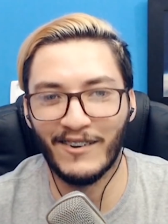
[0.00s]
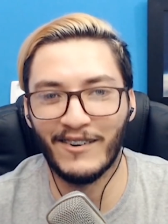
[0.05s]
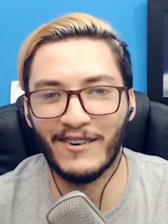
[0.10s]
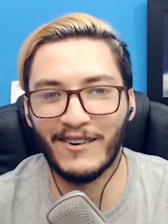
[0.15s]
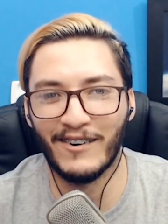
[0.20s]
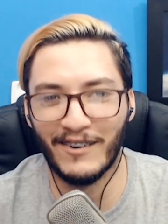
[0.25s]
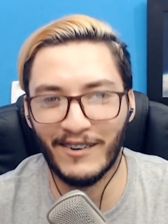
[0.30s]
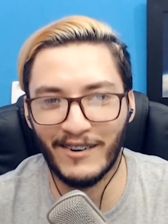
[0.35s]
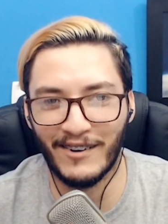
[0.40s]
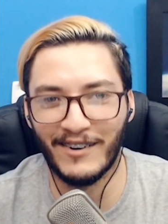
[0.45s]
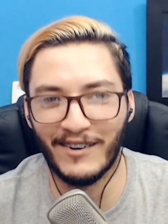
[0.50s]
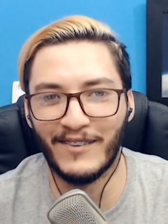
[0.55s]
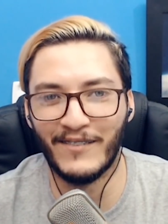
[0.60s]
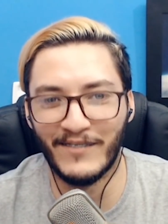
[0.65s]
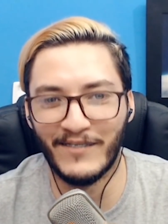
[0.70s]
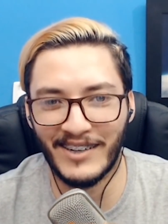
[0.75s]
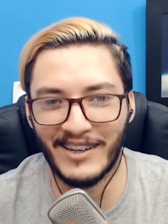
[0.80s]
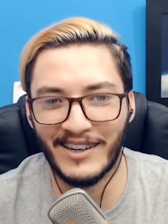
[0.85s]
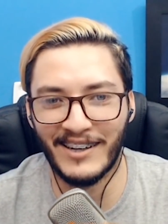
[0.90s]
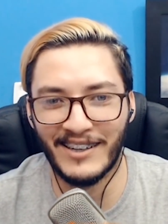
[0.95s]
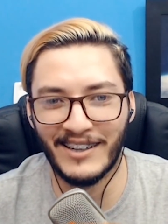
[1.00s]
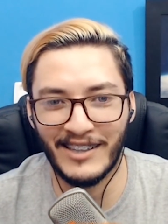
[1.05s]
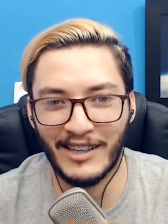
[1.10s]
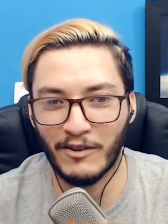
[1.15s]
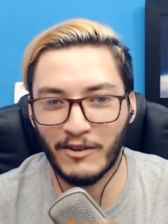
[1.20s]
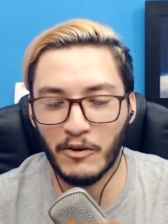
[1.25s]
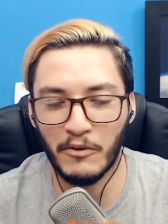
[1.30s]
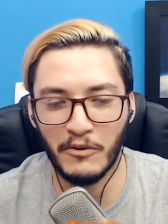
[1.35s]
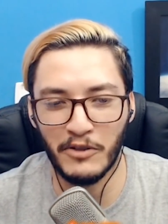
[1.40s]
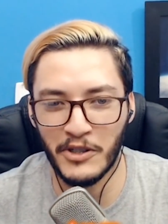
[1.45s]
Oh, mano, é
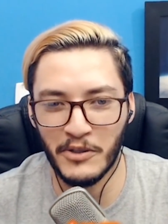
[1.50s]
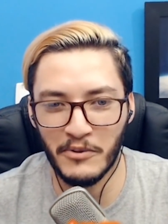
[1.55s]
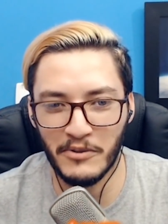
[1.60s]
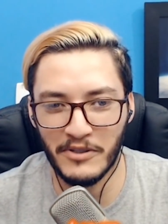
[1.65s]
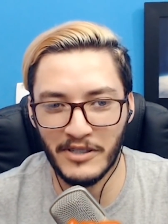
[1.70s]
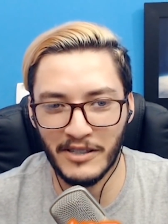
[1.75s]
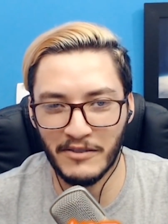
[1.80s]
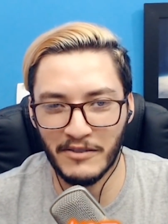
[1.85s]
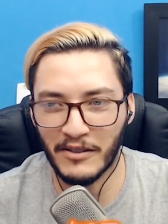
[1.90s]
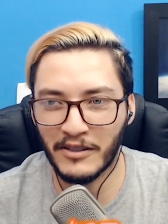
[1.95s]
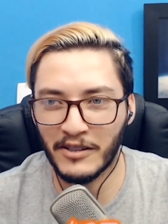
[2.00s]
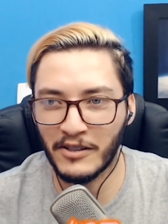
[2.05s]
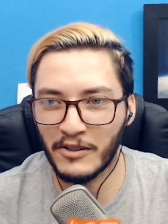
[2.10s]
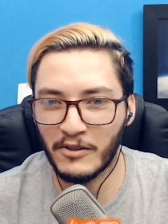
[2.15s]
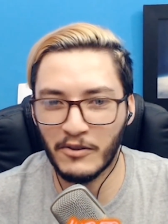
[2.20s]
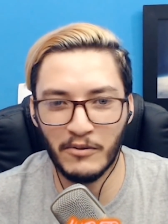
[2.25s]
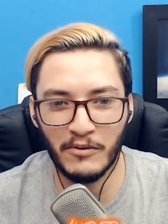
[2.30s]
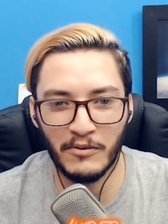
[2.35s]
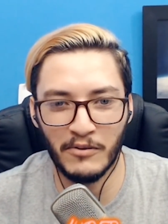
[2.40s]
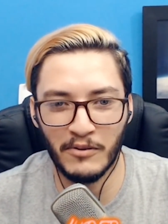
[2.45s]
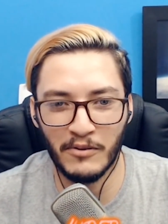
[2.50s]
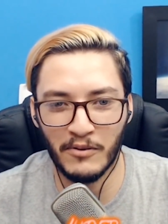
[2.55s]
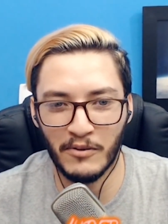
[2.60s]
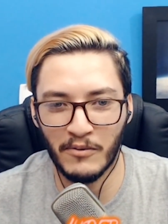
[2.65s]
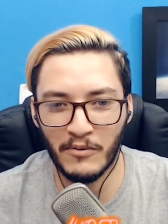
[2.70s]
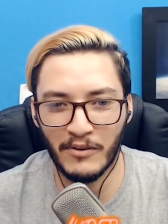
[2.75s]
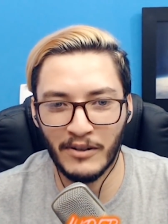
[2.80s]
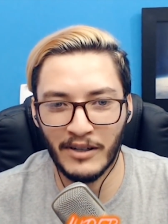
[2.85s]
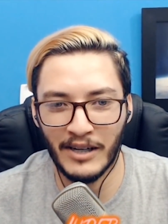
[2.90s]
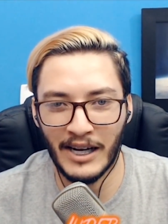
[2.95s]
igual o News, né? Só que com,
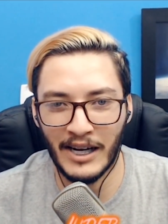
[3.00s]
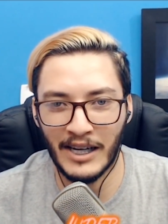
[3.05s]
com